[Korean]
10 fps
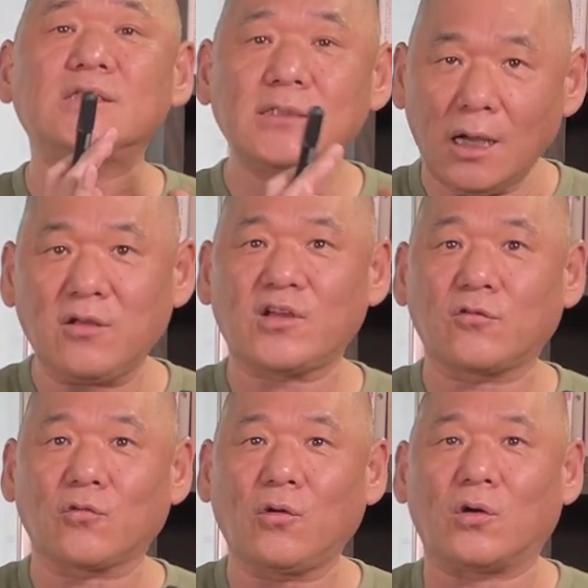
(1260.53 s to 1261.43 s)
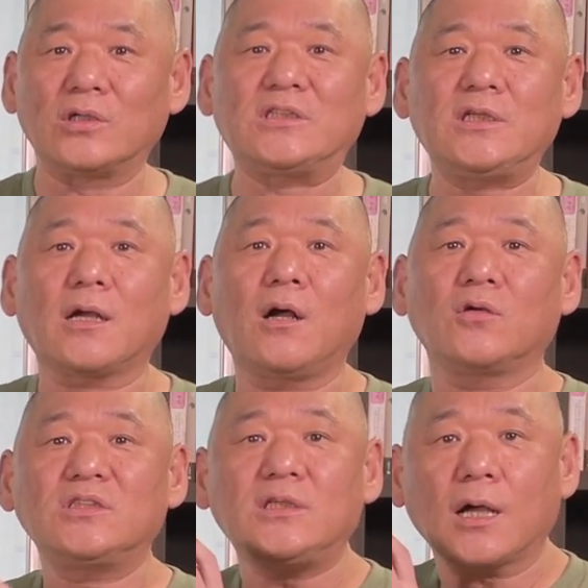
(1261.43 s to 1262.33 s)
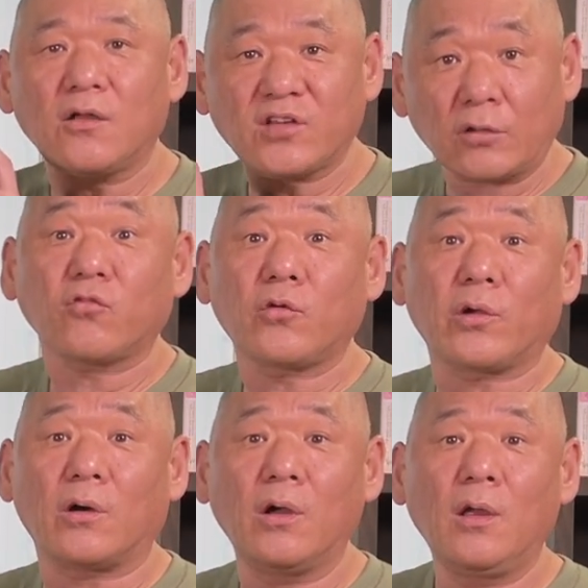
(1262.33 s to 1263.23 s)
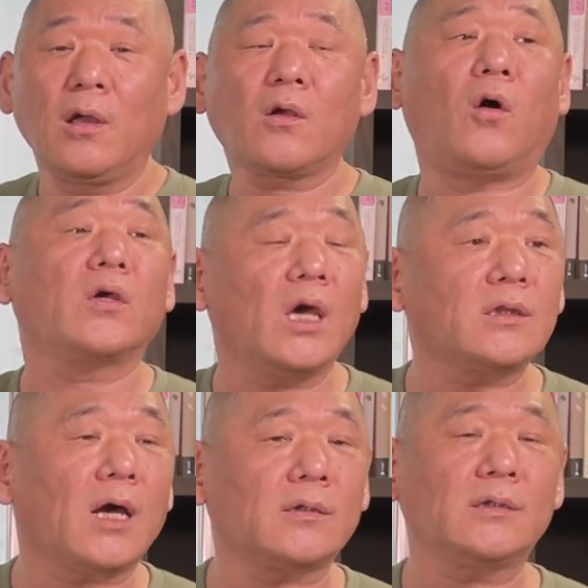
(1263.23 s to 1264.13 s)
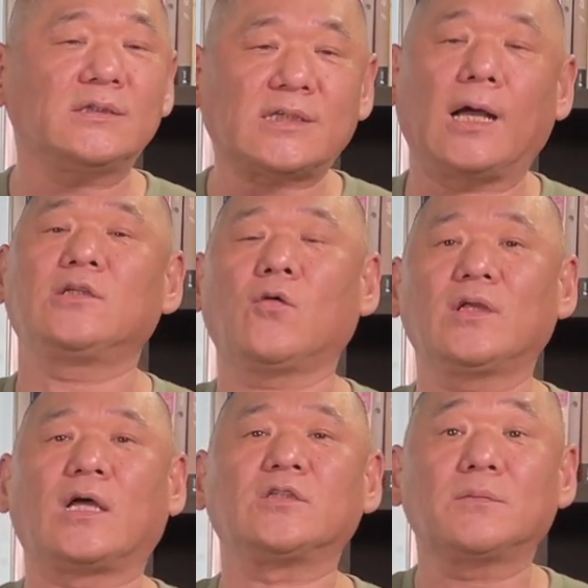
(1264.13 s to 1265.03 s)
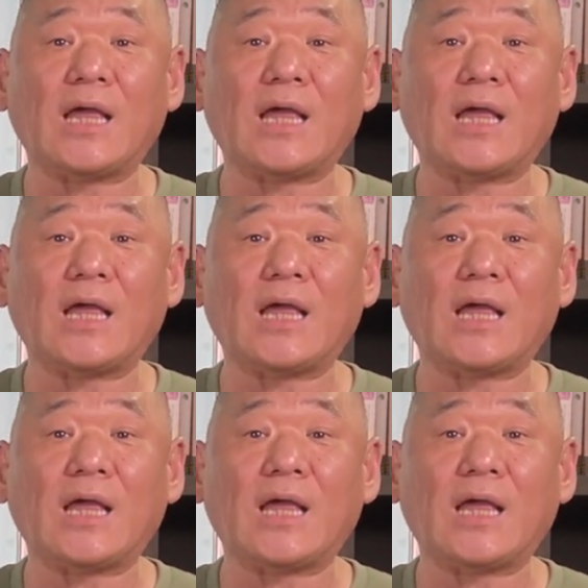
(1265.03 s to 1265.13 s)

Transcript: 신강한 사주고 신약한 건 신약한 사주고요. 거기에 따른 장점과 단점